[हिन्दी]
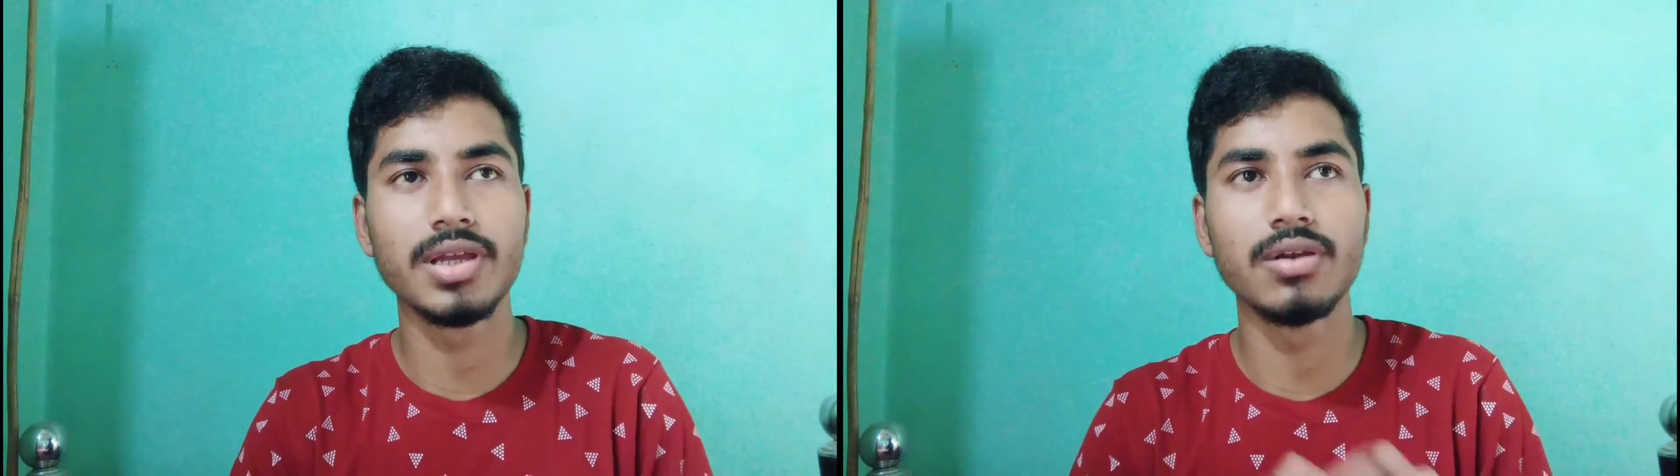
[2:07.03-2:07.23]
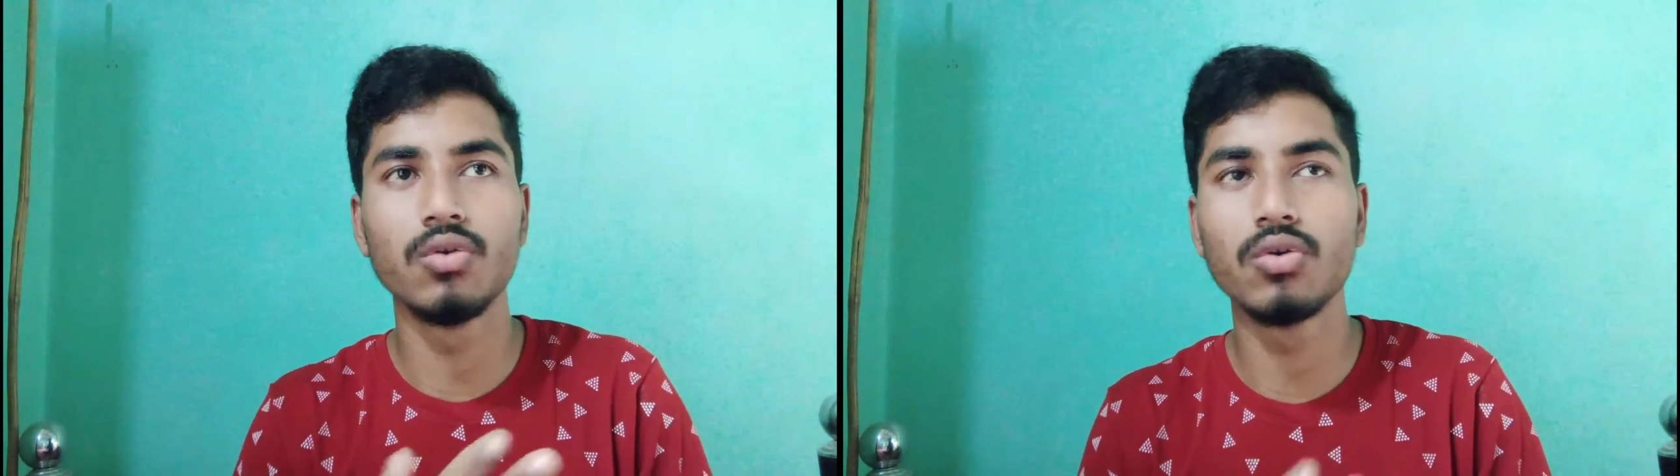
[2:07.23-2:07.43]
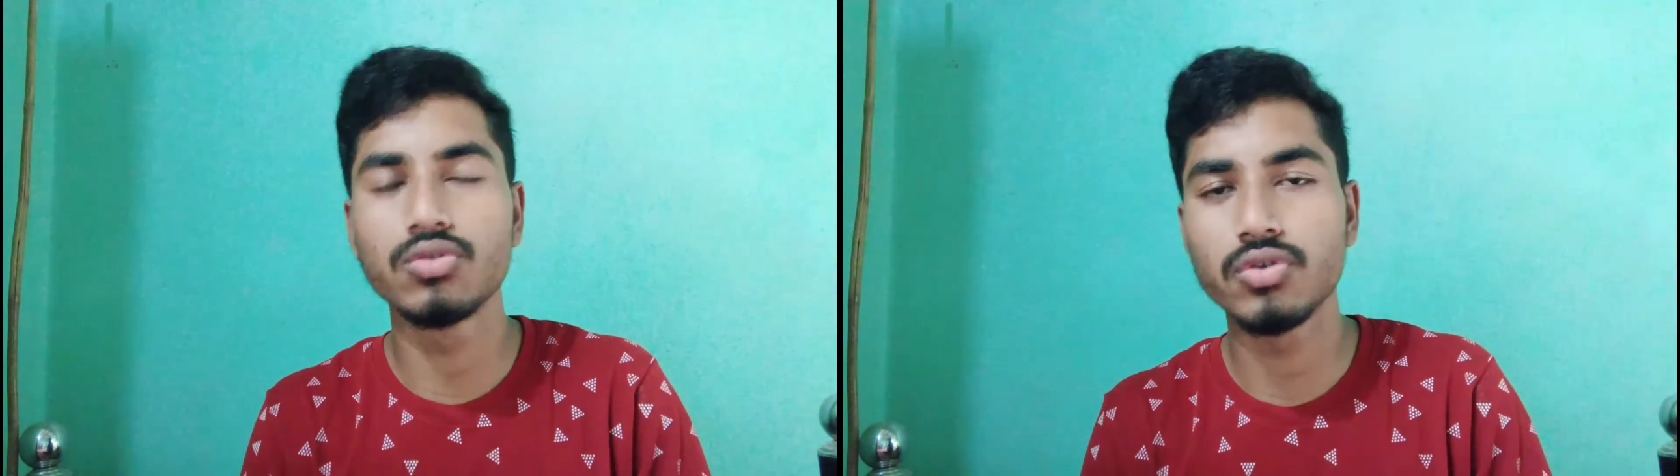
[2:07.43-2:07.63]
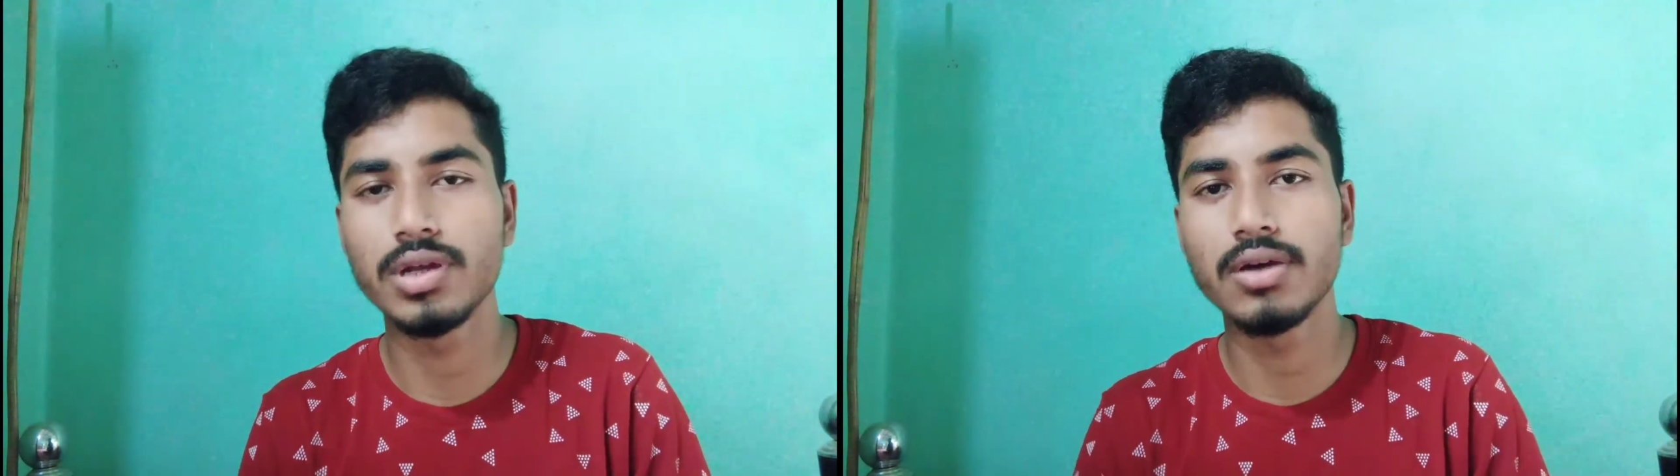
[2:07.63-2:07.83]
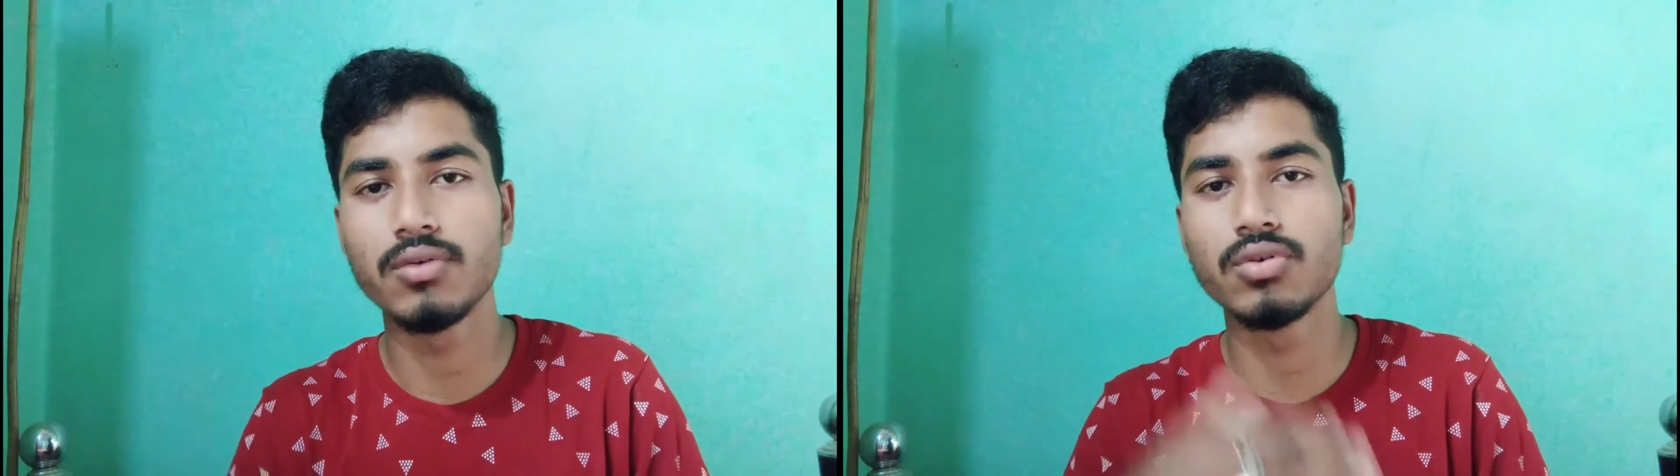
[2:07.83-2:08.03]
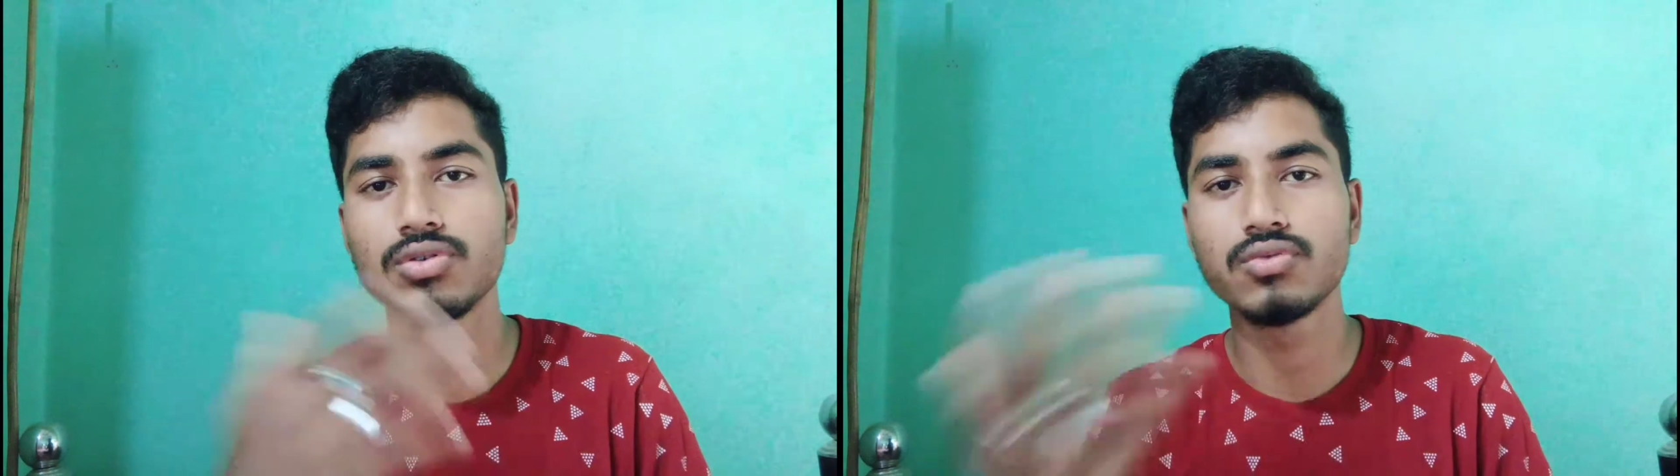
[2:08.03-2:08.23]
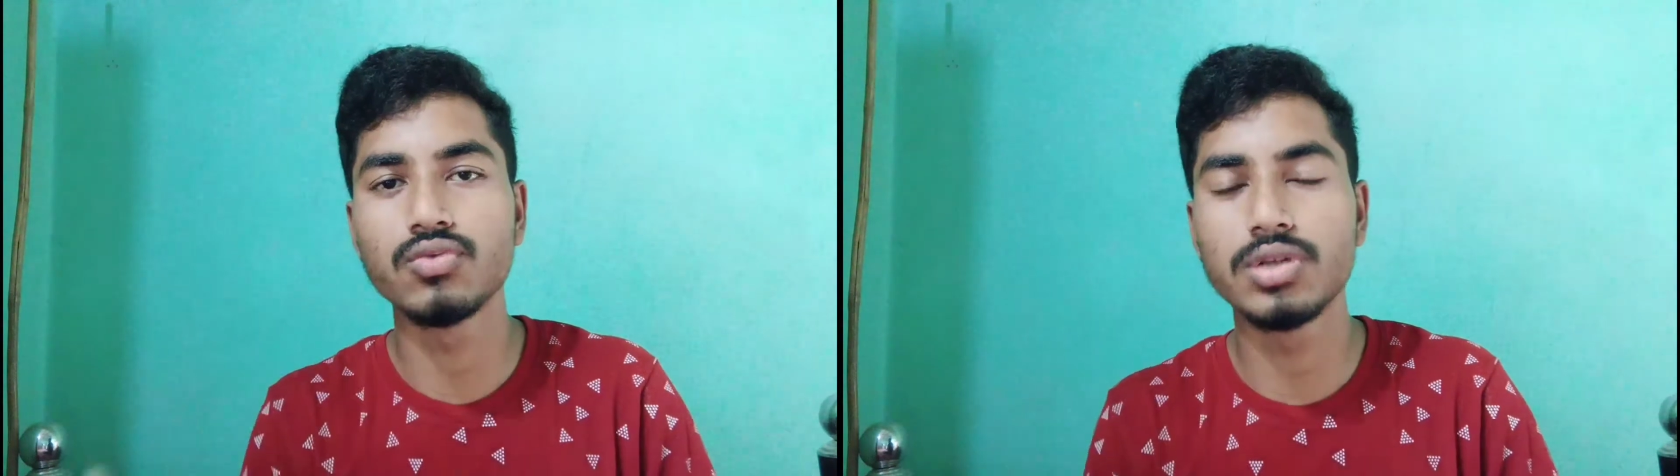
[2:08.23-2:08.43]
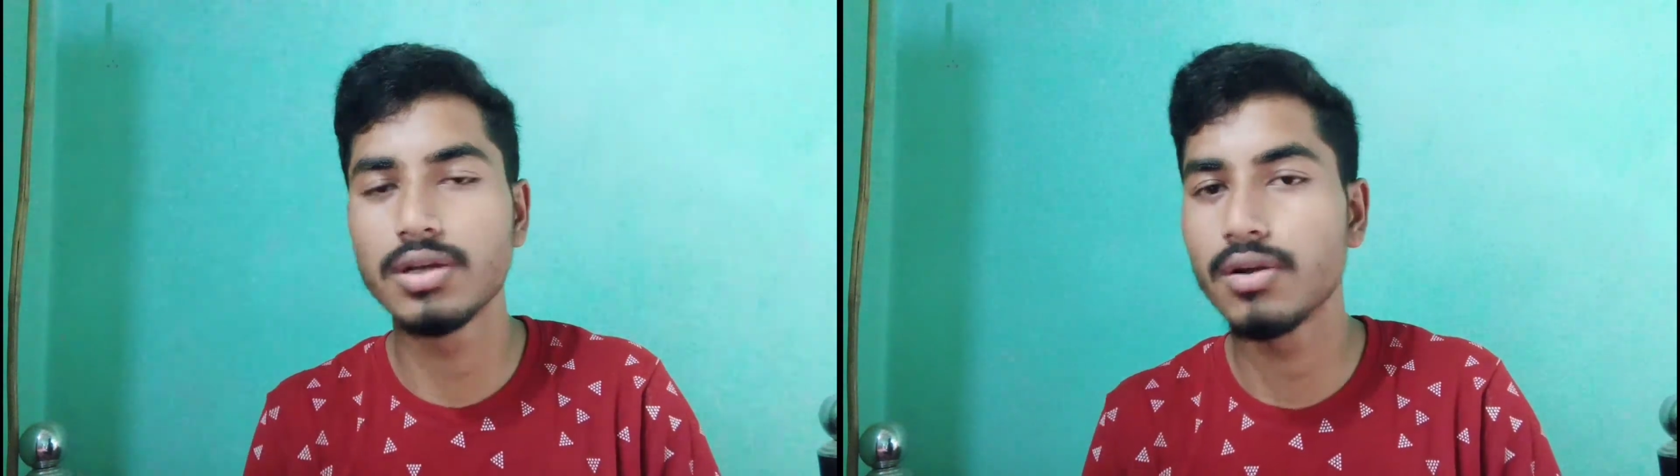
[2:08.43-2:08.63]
लोग जो है वो स्कूटी